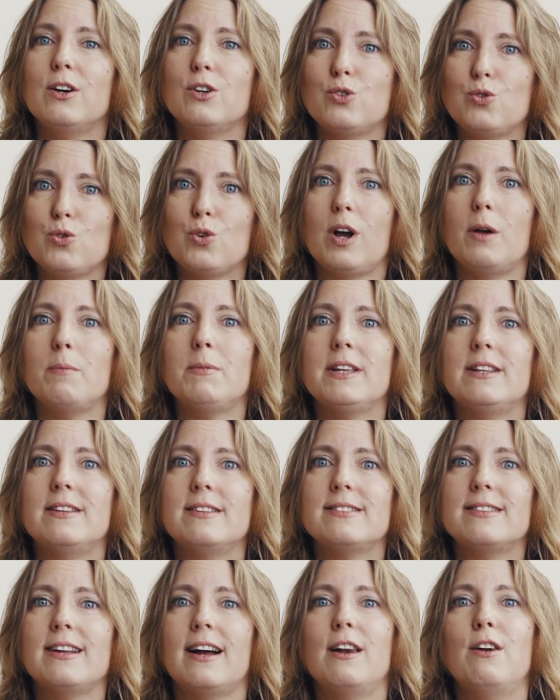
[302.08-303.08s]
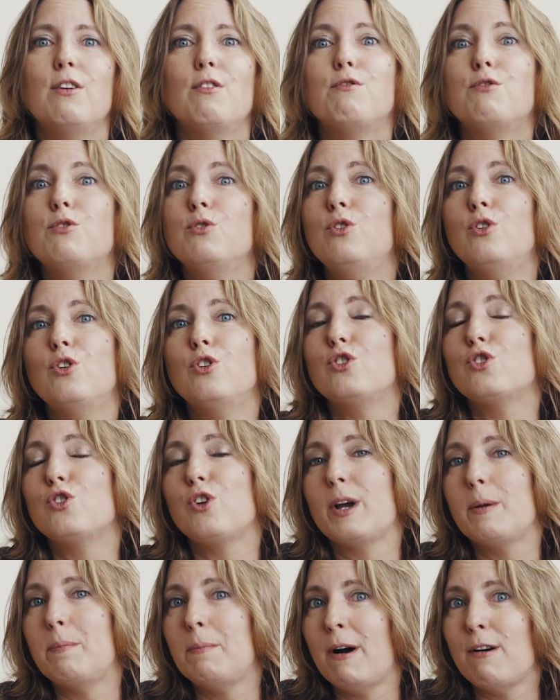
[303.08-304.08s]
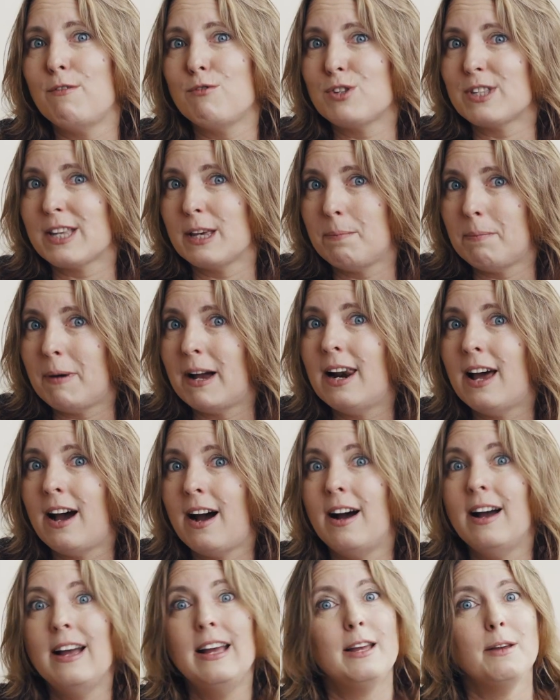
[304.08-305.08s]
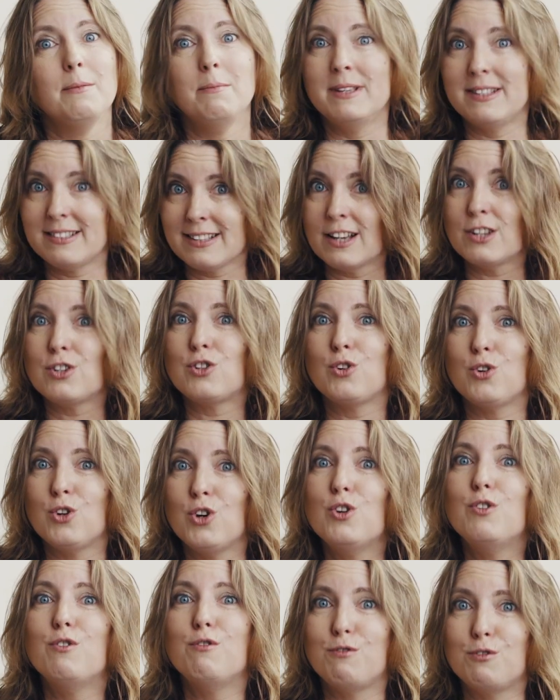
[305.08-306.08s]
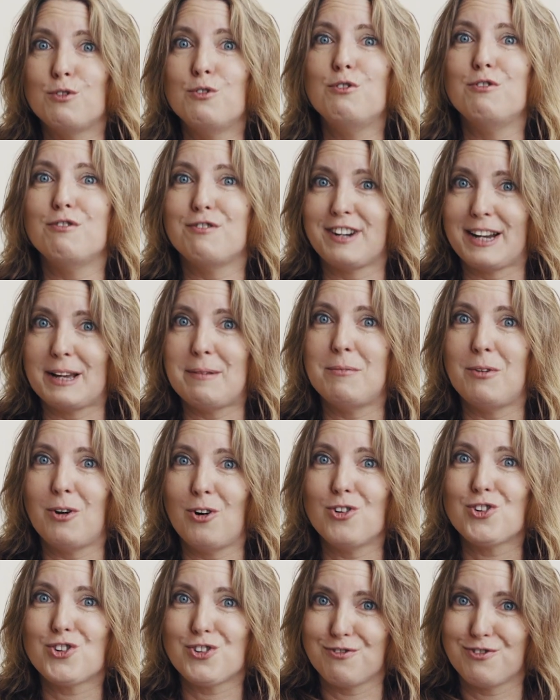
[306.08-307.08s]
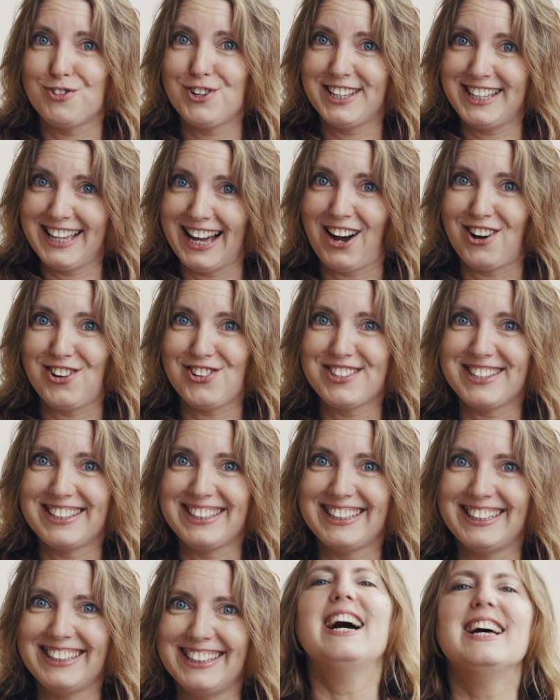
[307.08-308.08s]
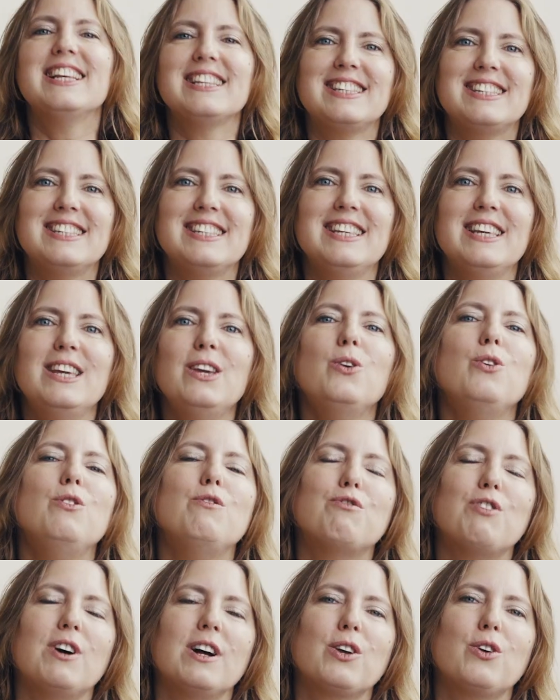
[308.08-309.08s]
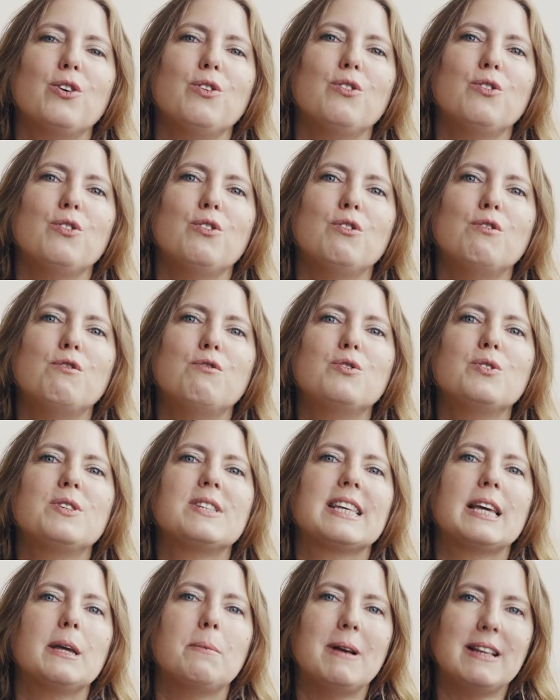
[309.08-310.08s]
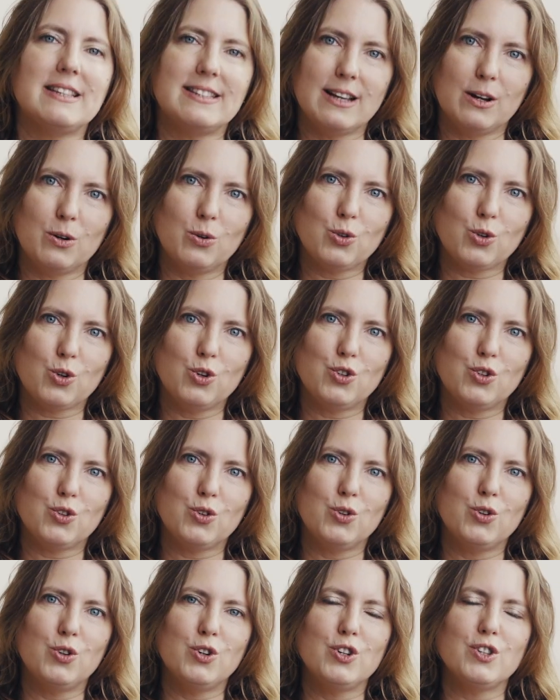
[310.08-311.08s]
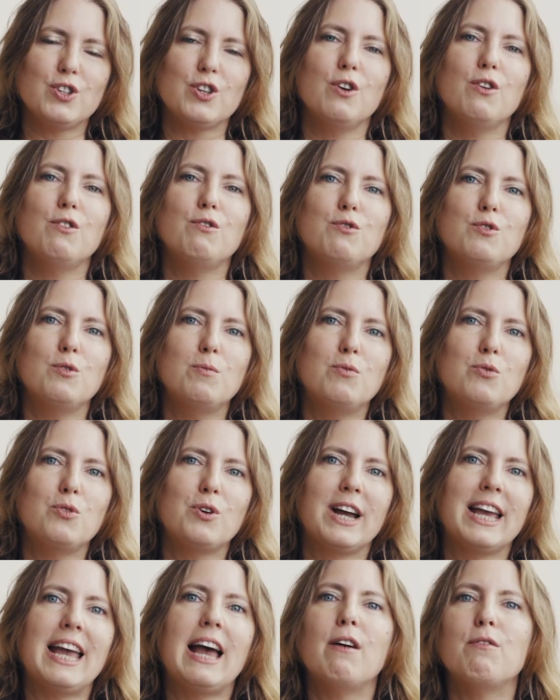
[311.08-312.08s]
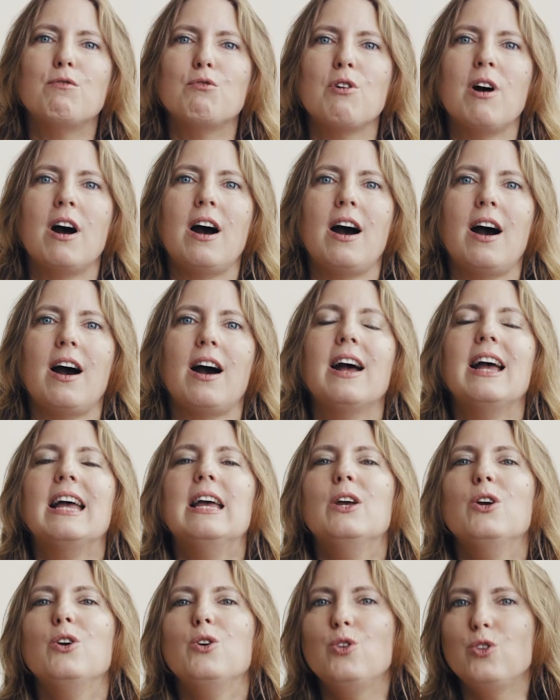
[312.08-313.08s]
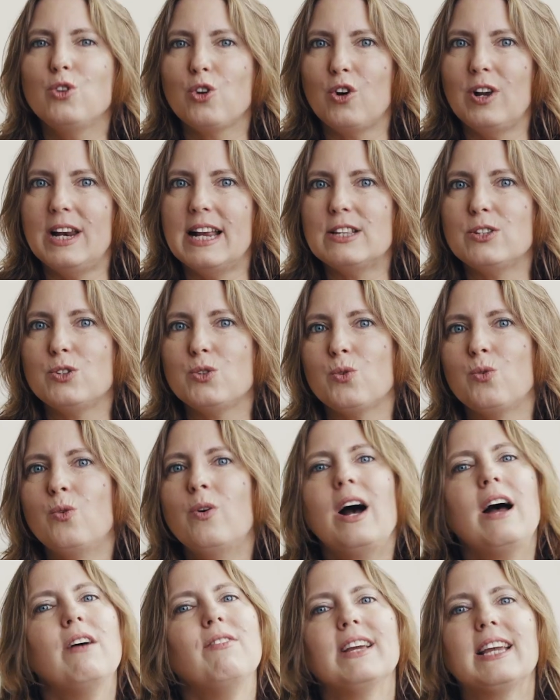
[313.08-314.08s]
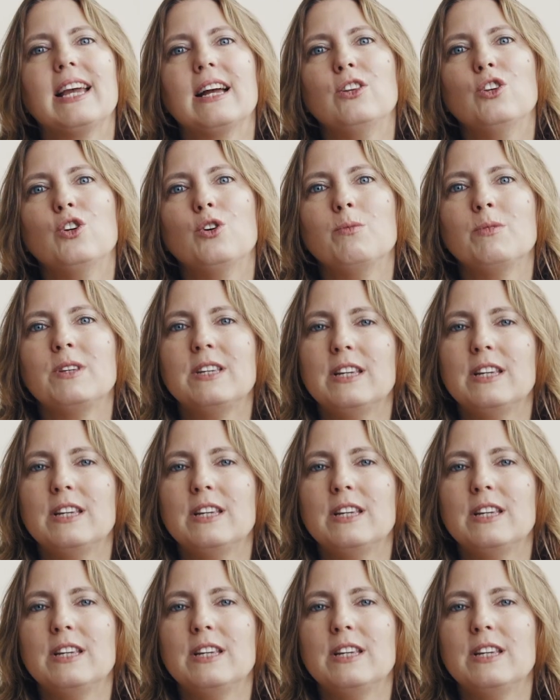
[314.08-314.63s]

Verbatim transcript: euh, sur un piédestal. Vous ne le saurez pas, vous ne serez pas là. Mais ça, je vous, vraiment, je vous le garantis. Ainsi, une fois que vous serez passé à autre chose, vous pourrez avoir une relation avec un homme